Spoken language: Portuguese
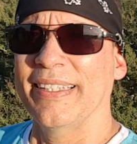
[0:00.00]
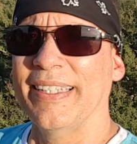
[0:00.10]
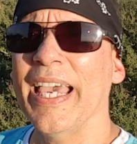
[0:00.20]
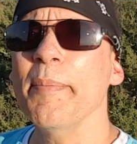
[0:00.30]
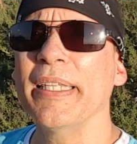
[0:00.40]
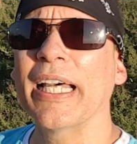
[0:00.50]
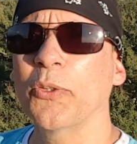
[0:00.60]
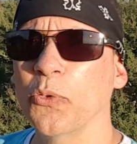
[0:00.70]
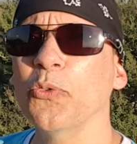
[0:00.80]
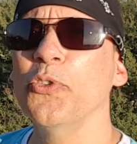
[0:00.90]
terminar
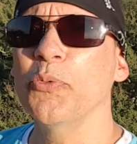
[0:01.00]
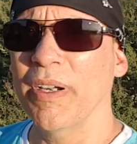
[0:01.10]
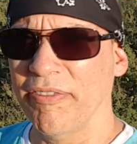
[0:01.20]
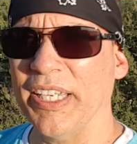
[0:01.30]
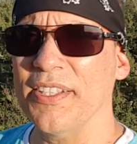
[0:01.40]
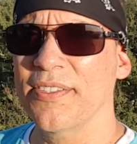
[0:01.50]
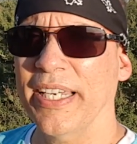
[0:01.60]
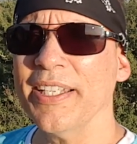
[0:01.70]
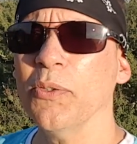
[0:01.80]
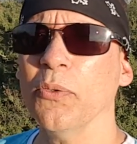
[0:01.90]
tudo de uma vez. A
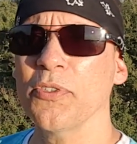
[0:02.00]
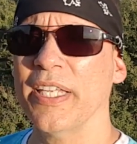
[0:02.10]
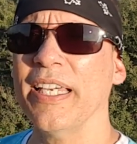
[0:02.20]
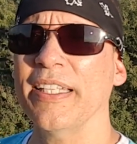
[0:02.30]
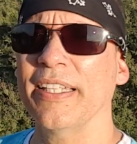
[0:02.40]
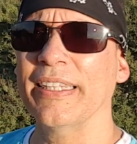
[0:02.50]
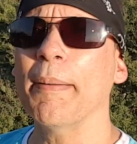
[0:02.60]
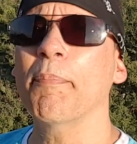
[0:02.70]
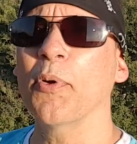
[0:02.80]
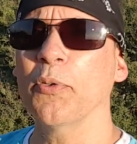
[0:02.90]
gente não consegue estar tá
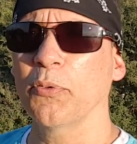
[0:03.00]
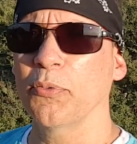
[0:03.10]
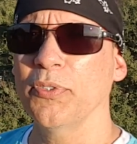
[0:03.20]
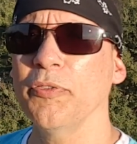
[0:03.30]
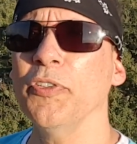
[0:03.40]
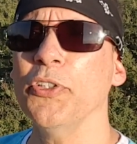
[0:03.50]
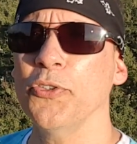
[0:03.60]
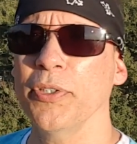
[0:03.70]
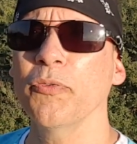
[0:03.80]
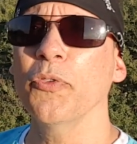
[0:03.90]
pronto,
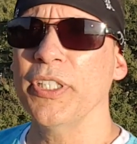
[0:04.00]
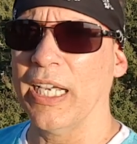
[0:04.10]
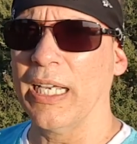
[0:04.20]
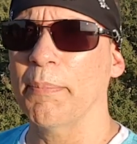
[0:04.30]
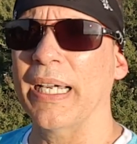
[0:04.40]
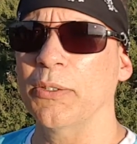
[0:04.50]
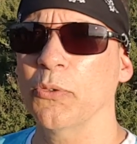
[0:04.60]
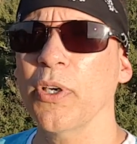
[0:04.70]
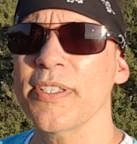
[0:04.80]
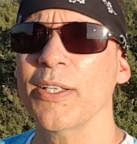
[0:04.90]
definitivo e acabado.
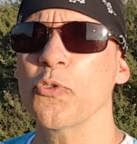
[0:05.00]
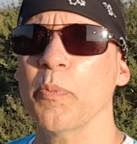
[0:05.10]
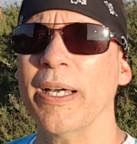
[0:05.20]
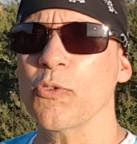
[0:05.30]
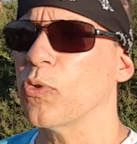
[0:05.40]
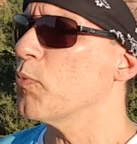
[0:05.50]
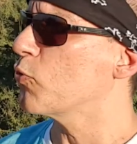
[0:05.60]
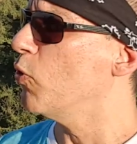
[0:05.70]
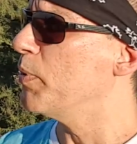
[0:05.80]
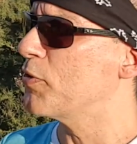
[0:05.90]
Nós, seres humanos, somos
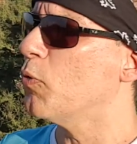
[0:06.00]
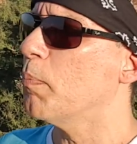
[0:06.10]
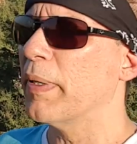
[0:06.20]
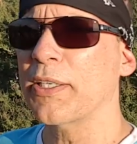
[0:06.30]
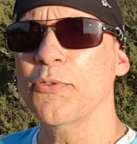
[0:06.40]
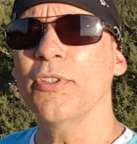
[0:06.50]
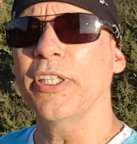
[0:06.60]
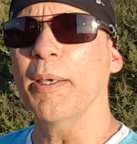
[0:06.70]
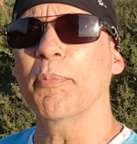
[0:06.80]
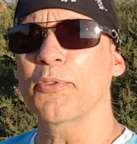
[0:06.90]
como esse complexo de
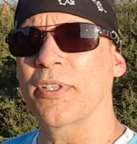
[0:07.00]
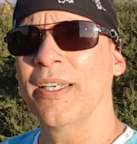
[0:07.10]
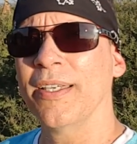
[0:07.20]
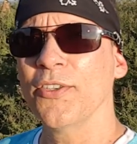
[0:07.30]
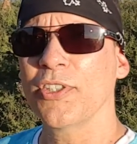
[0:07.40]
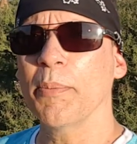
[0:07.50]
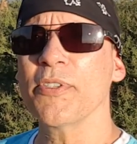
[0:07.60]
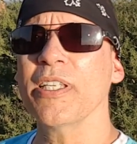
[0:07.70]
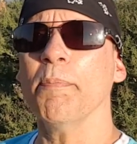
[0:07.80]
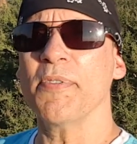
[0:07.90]
templos. Estamos
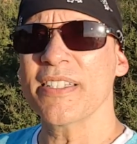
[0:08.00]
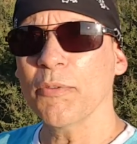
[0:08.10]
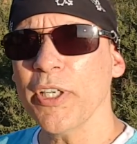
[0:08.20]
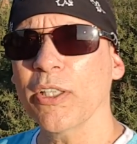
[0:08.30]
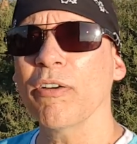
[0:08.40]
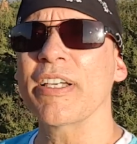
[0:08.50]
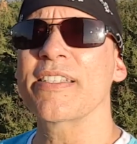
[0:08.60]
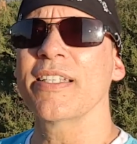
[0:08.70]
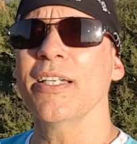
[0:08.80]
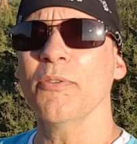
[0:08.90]
sempre precisando de
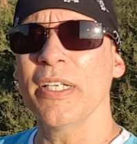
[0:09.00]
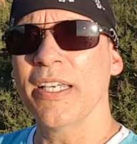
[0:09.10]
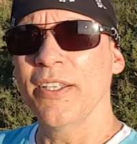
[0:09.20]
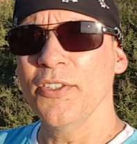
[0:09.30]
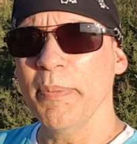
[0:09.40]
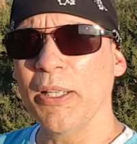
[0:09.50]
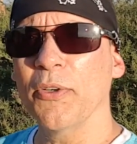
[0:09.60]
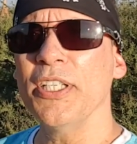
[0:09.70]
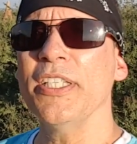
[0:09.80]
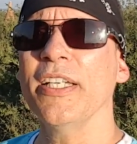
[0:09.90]
renovação, de
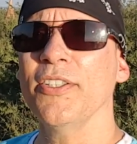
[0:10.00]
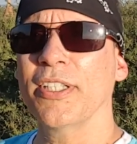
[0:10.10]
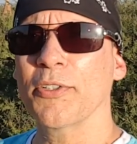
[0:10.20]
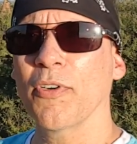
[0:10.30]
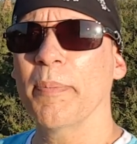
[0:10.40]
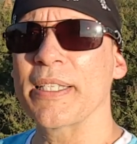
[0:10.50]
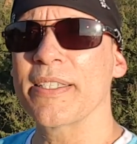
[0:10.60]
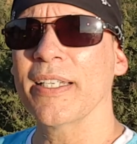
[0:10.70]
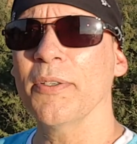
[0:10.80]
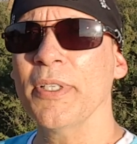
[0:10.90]
melhoria, de
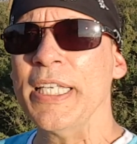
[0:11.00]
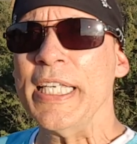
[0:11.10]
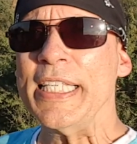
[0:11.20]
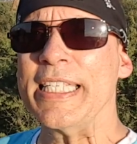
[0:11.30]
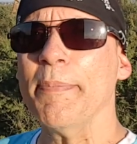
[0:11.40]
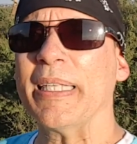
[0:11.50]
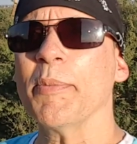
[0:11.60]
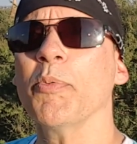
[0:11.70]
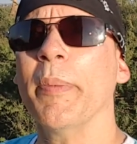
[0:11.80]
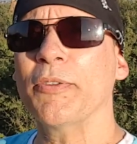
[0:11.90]
transformação. Sempre
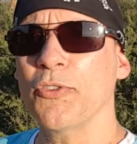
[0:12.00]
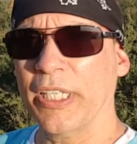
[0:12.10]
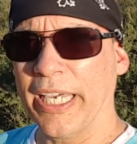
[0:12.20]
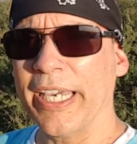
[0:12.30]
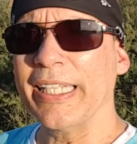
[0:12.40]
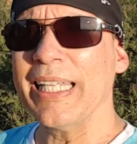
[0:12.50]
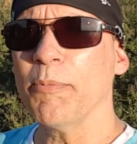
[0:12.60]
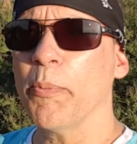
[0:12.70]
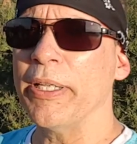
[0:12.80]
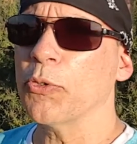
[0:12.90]
temos momentos de queda,
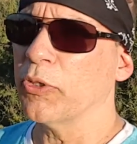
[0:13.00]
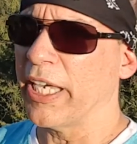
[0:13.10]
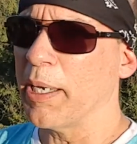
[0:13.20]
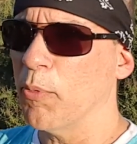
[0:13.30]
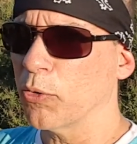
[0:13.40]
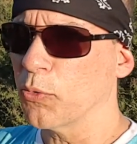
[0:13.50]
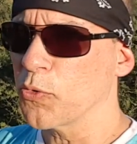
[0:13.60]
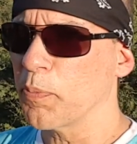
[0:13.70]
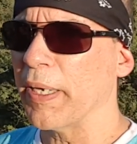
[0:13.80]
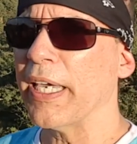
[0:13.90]
momento que o terremoto
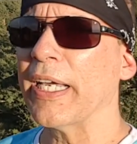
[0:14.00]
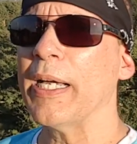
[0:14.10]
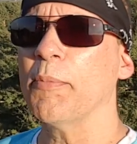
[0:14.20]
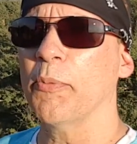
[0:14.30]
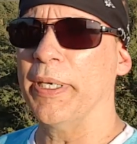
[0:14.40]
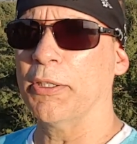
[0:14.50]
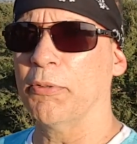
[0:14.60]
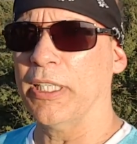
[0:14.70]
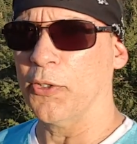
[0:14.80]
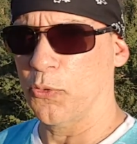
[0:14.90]
nos pega, momento
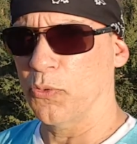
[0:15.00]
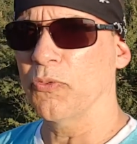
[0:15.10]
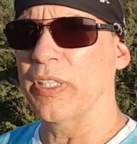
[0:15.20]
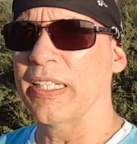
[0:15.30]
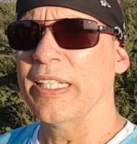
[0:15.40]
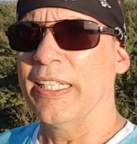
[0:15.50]
que a chuva